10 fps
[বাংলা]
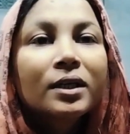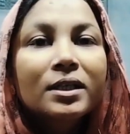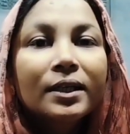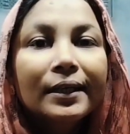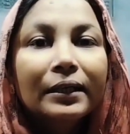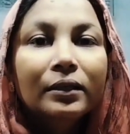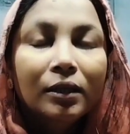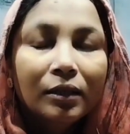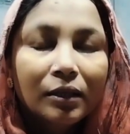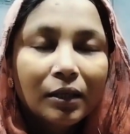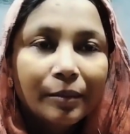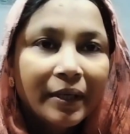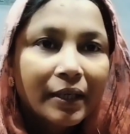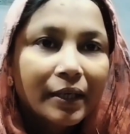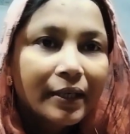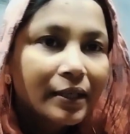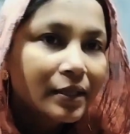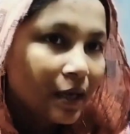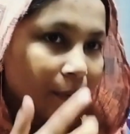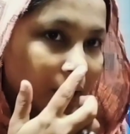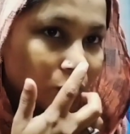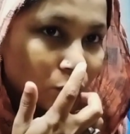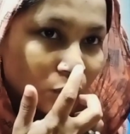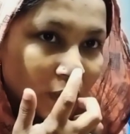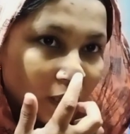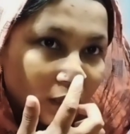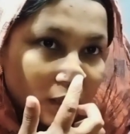সেটা ভেঙে গিয়েছে আবার ছোটোটা